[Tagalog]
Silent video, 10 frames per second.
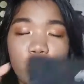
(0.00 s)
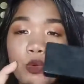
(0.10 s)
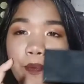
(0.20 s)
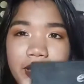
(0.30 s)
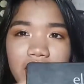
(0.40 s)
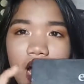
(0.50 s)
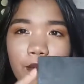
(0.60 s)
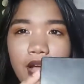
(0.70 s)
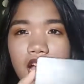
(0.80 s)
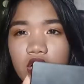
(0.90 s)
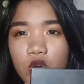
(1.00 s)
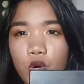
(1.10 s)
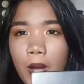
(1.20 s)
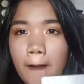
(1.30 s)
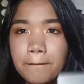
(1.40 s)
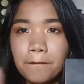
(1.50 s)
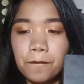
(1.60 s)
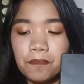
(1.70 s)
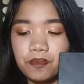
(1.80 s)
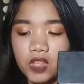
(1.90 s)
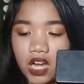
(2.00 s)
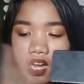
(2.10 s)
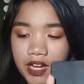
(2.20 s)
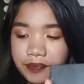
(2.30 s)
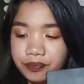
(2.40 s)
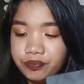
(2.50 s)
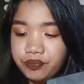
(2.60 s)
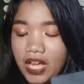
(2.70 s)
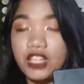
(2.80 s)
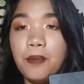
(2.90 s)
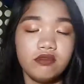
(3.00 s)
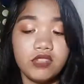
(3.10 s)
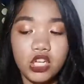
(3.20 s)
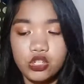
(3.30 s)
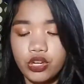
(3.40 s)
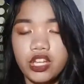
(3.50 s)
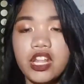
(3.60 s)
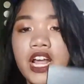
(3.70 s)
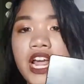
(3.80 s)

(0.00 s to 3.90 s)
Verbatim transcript: Ito yung pinakamahal kong, um, ito. So, yun.